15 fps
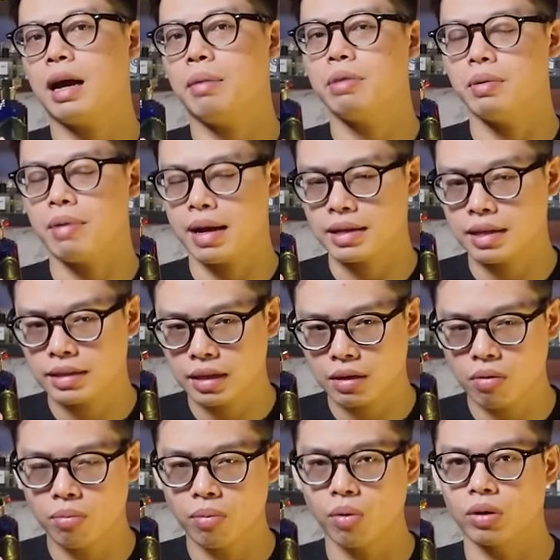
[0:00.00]

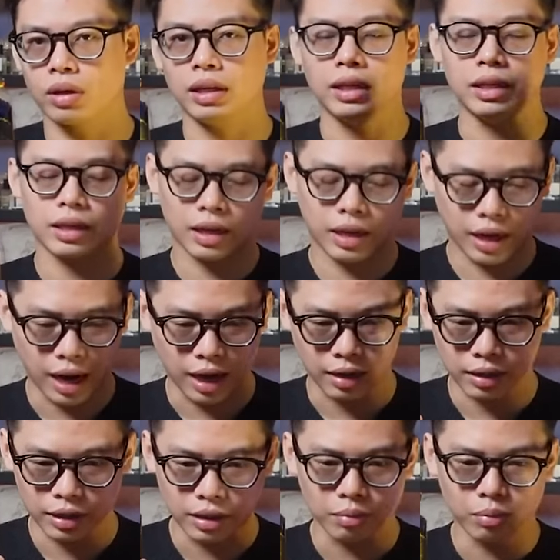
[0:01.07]
13ZZ01 thì
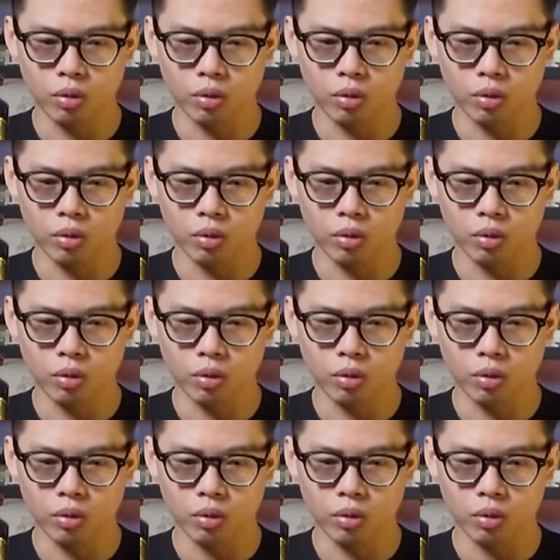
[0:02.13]
khẳng định